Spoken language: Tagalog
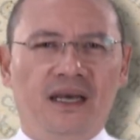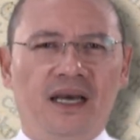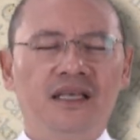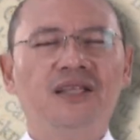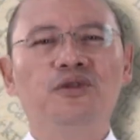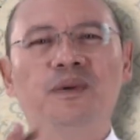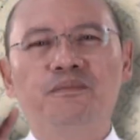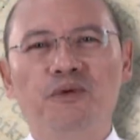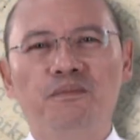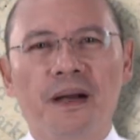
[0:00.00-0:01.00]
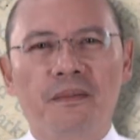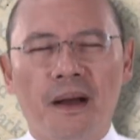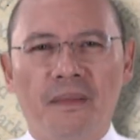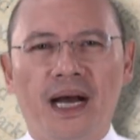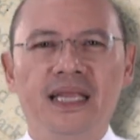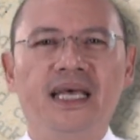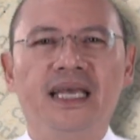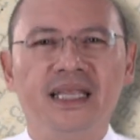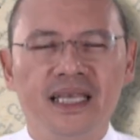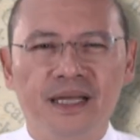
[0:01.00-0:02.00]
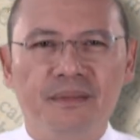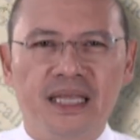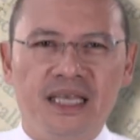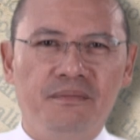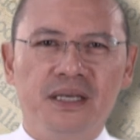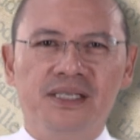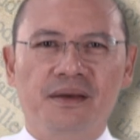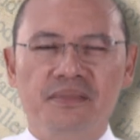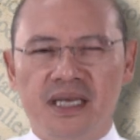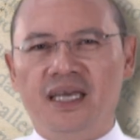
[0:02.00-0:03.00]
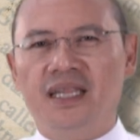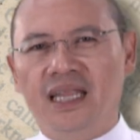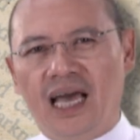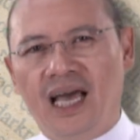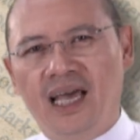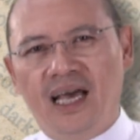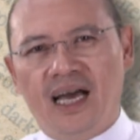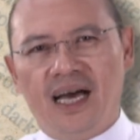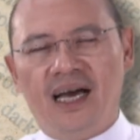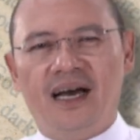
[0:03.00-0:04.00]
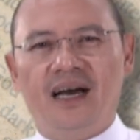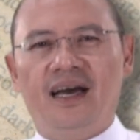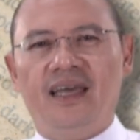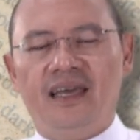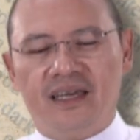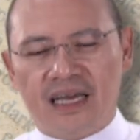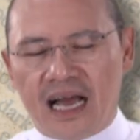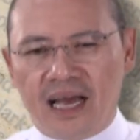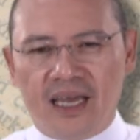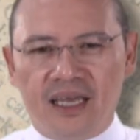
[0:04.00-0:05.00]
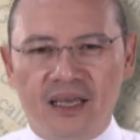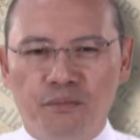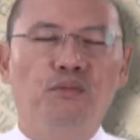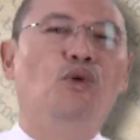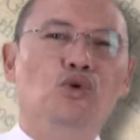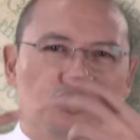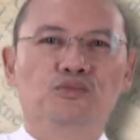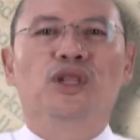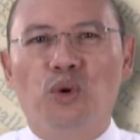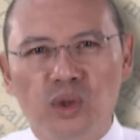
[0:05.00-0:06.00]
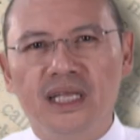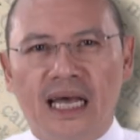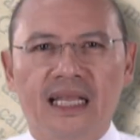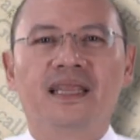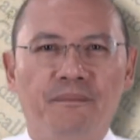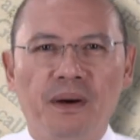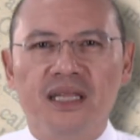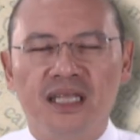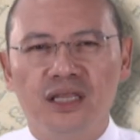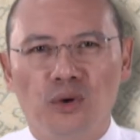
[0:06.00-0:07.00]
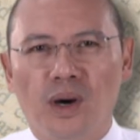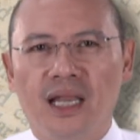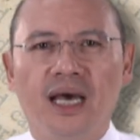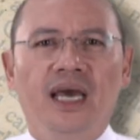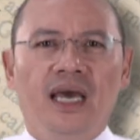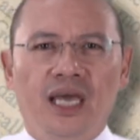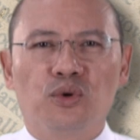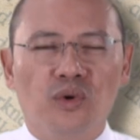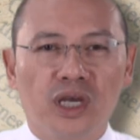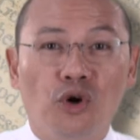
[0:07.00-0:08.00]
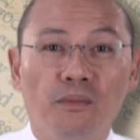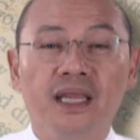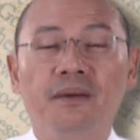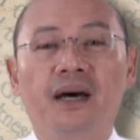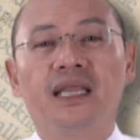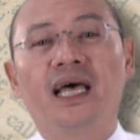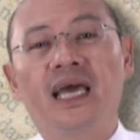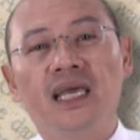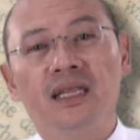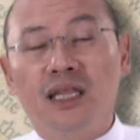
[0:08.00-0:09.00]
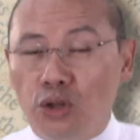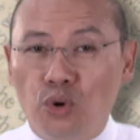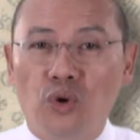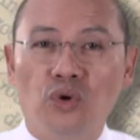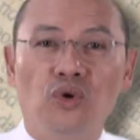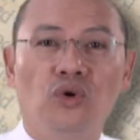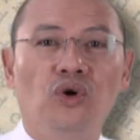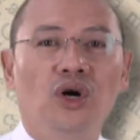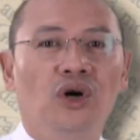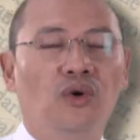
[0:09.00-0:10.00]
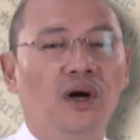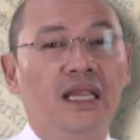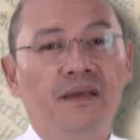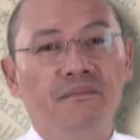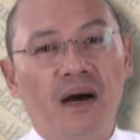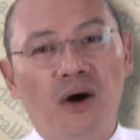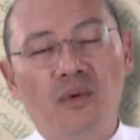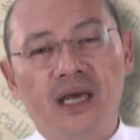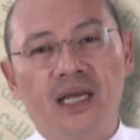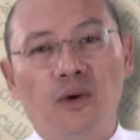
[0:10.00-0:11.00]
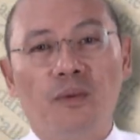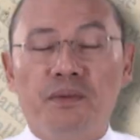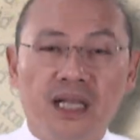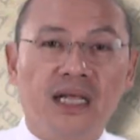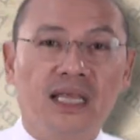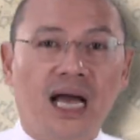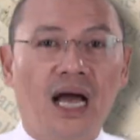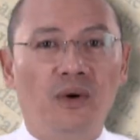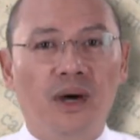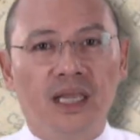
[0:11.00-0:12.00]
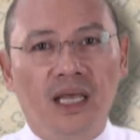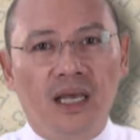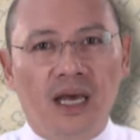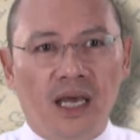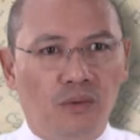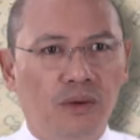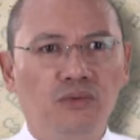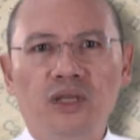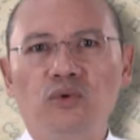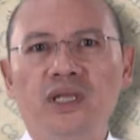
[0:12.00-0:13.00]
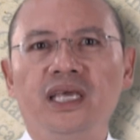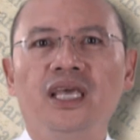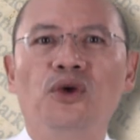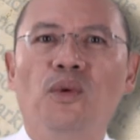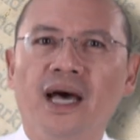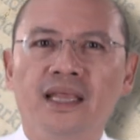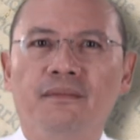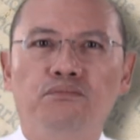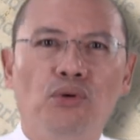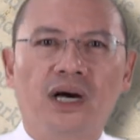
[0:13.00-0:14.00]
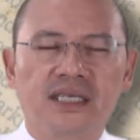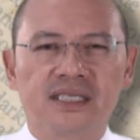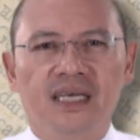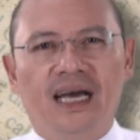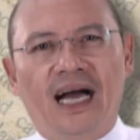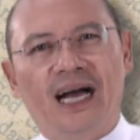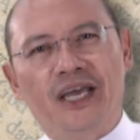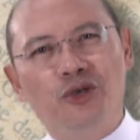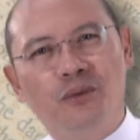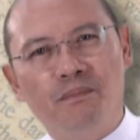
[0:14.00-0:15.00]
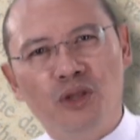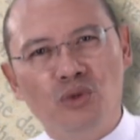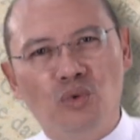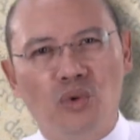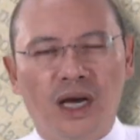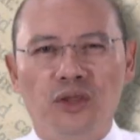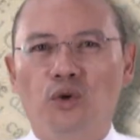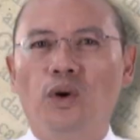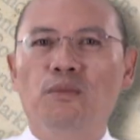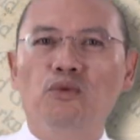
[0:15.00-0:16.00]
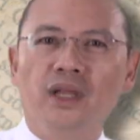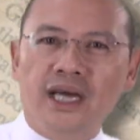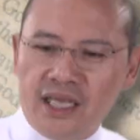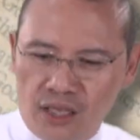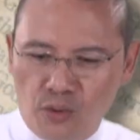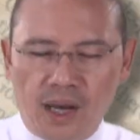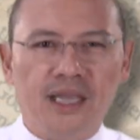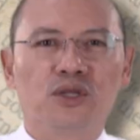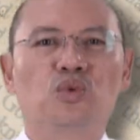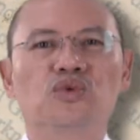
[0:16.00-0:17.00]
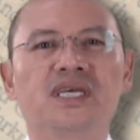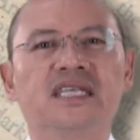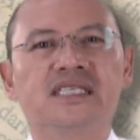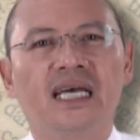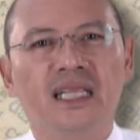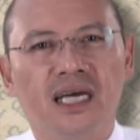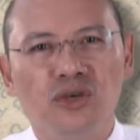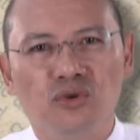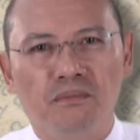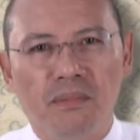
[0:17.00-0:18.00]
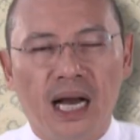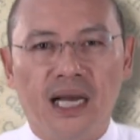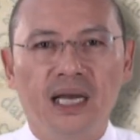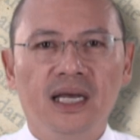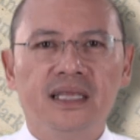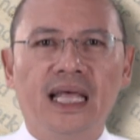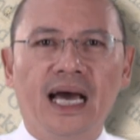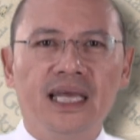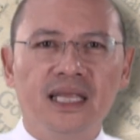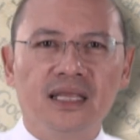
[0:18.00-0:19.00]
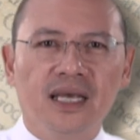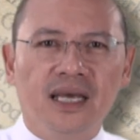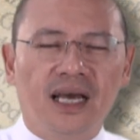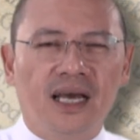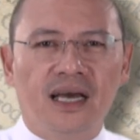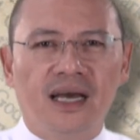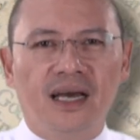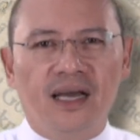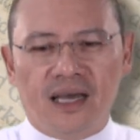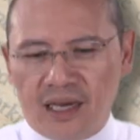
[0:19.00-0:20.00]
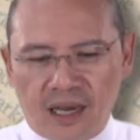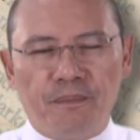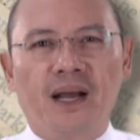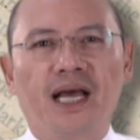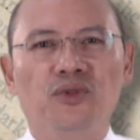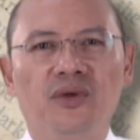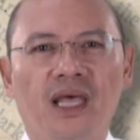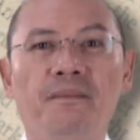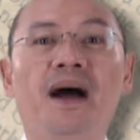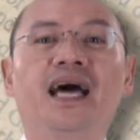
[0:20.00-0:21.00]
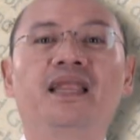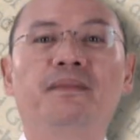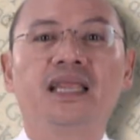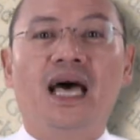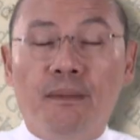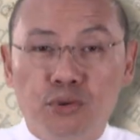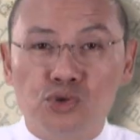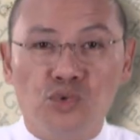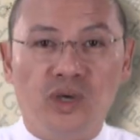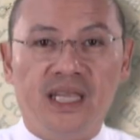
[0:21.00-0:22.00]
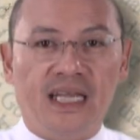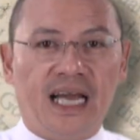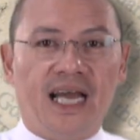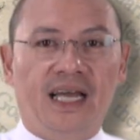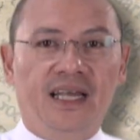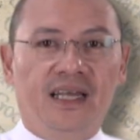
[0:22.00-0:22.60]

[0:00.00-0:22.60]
Ay naman ano pong pagmamahal ay hindi naman ibig sabihin na uh, eh, kang, ay, eh, ibubuhos mo na uli lahat ng pagtitiwala. Eh kung ikaw ba naman ay niloko o halimbawa ikaw ay pinagnakawan, ay eh, wag mo na uling iiwan ng bukas ang iyong pintuan o wag mo nang iiwanan kung saan-saan ang iyong bag. Dahil uh, kapag ganun, eh baka naman abusuhin ka.